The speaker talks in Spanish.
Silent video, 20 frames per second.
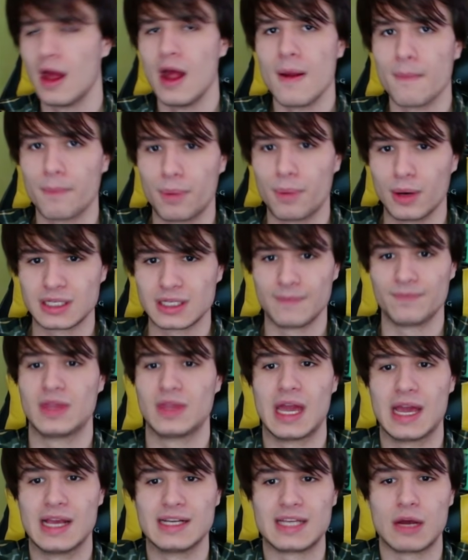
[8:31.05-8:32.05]
pues,
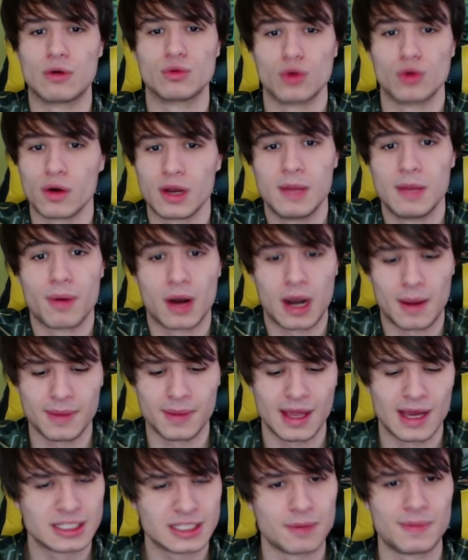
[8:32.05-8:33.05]
de ese autor, y para mí
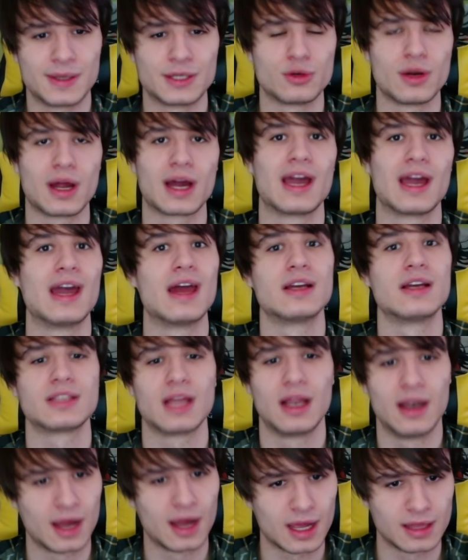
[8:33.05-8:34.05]
este personaje es
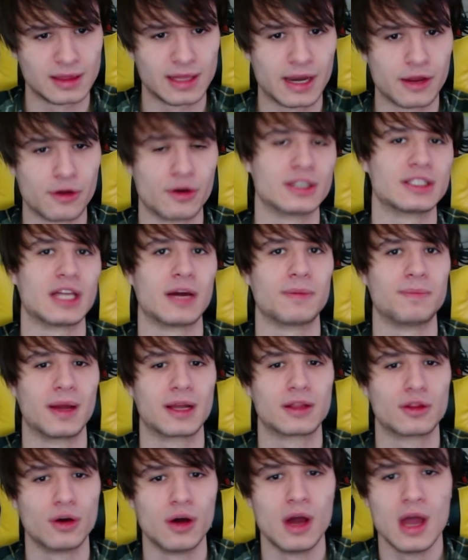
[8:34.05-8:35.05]
legendario en este
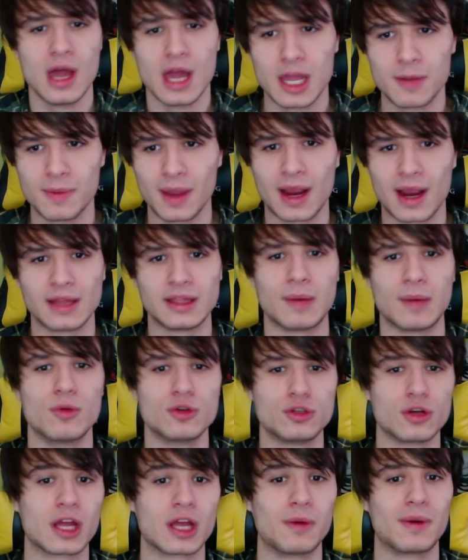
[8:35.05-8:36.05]
aspecto, y me encanta mucho
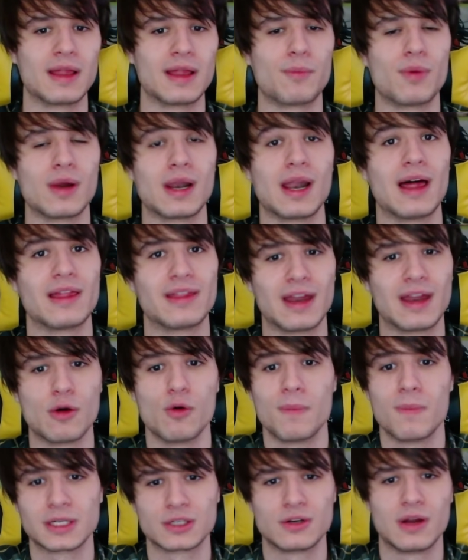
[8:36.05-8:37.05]
que de verdad puedan hacer un
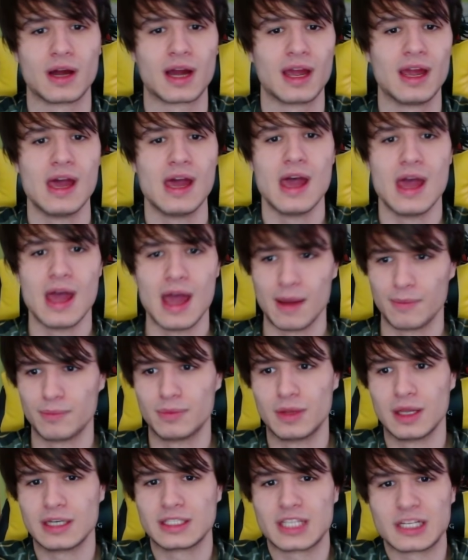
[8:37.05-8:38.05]
personaje
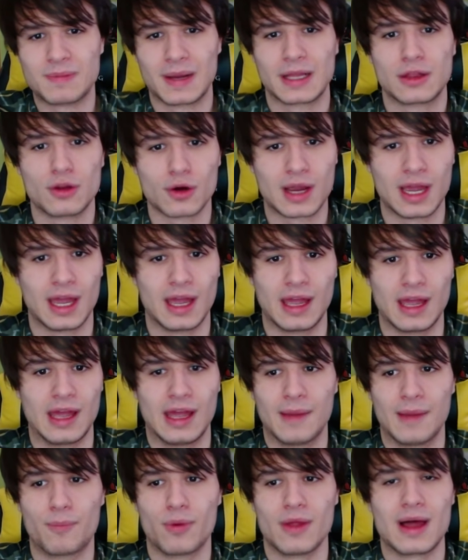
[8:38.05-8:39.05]
en este aspecto que
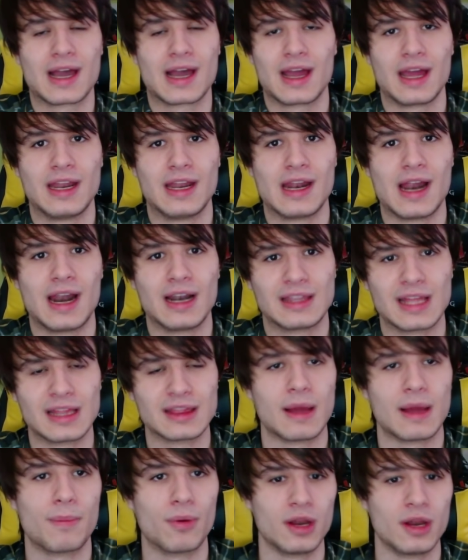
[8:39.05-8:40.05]
pueda generar
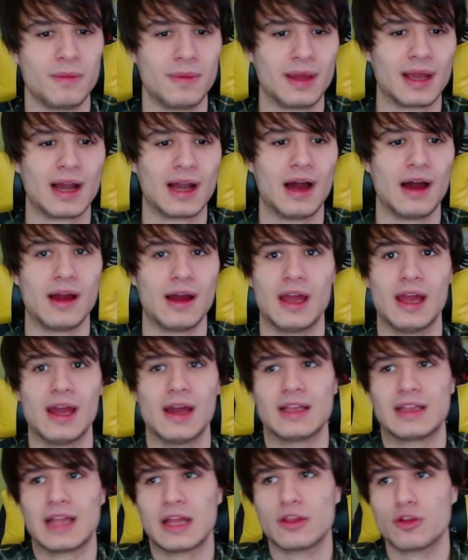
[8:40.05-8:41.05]
tanta polémica, eh,
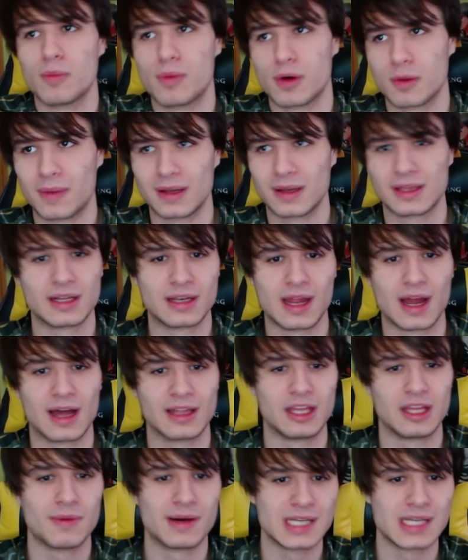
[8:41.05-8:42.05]
tanto por partes
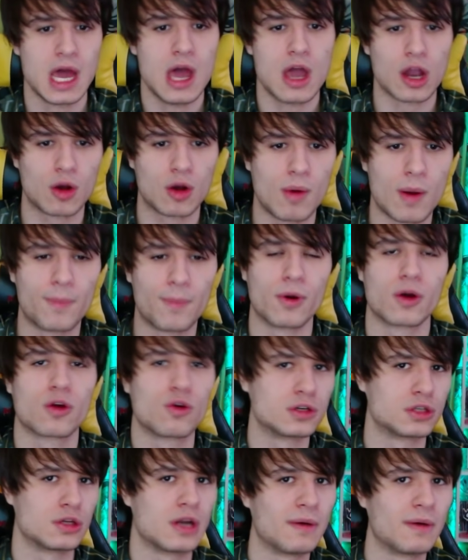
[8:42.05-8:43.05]
negativas como por
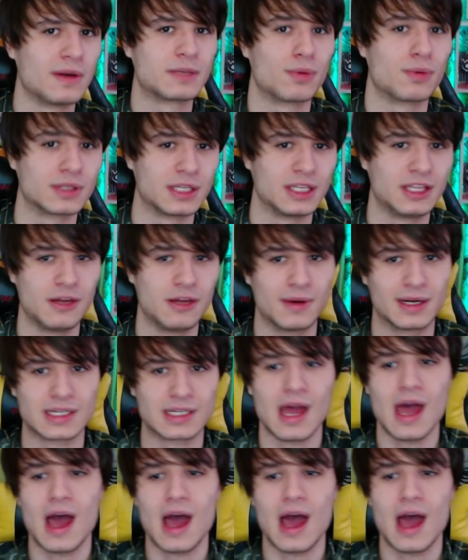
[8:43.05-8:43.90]
cuestionables positivas.